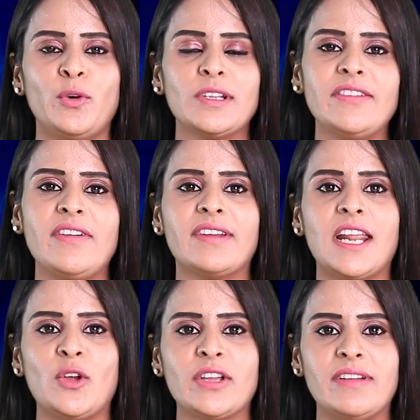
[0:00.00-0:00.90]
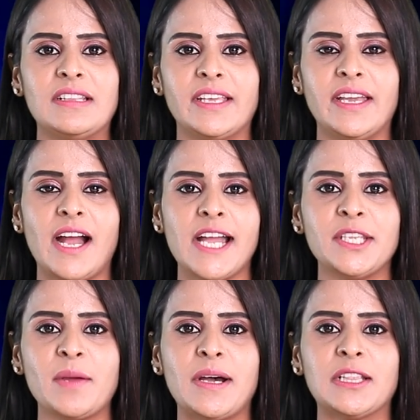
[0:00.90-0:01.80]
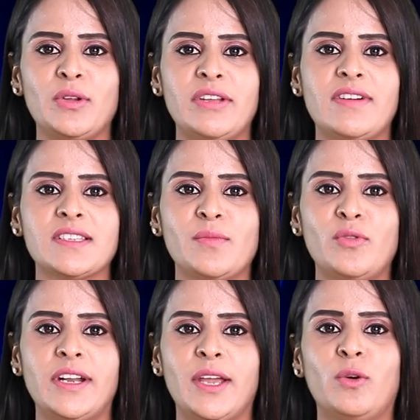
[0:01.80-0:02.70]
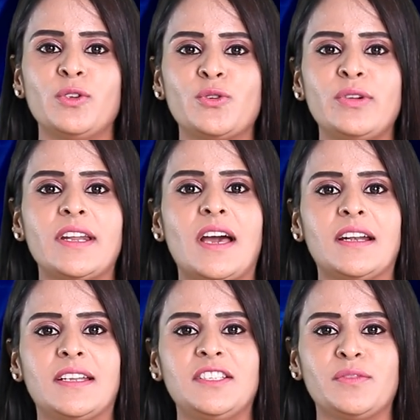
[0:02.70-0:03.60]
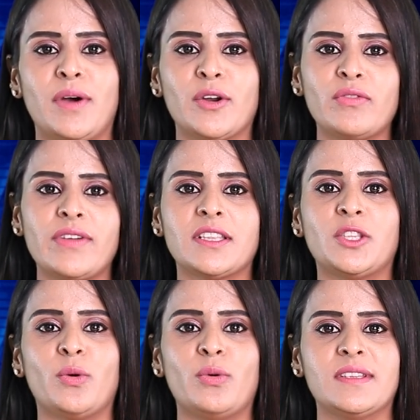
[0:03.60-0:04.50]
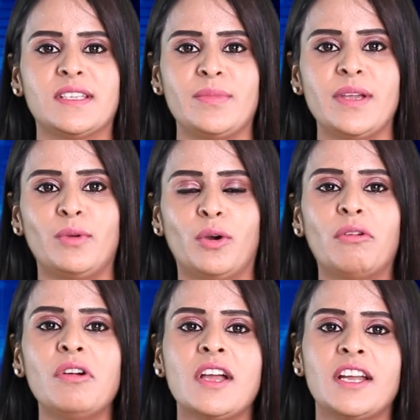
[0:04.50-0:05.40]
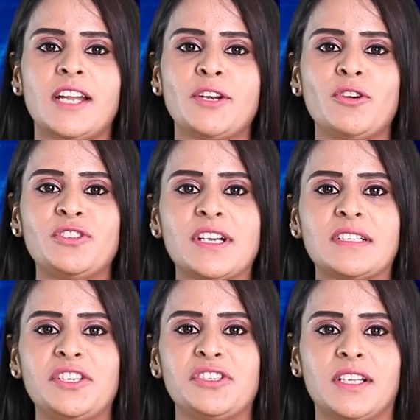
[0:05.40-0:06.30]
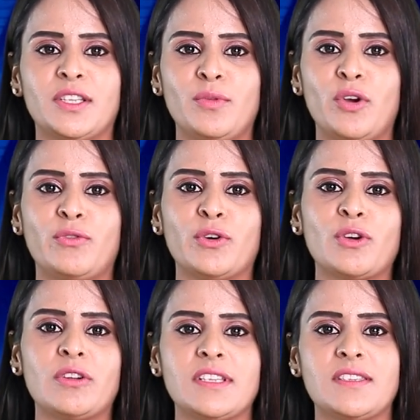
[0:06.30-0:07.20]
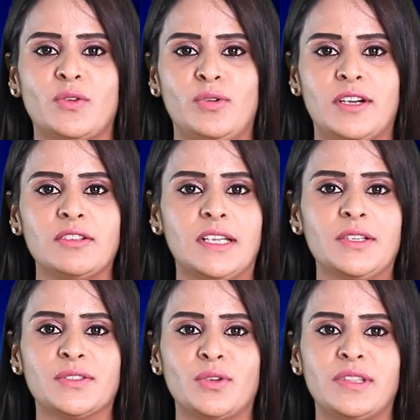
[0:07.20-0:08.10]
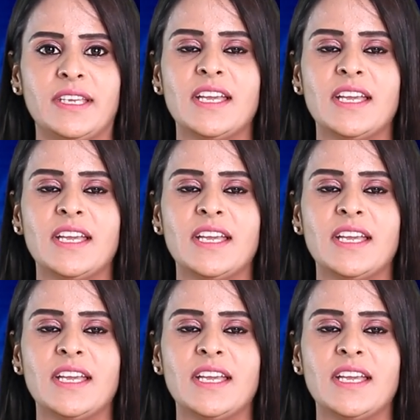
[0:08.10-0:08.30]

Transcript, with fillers: పూర్తి వివరాల్లోకి వెళ్తే హైదరాబాద్ లో నివాసం ఉండే ఓ జూనియర్ ఆర్టిస్ట్ మరో వ్యక్తితో ఉన్న సమయంలో నటుడు జగదీష్ గతంలో ఫోటోలు తీసుకున్నట్లు తలుస్తోంది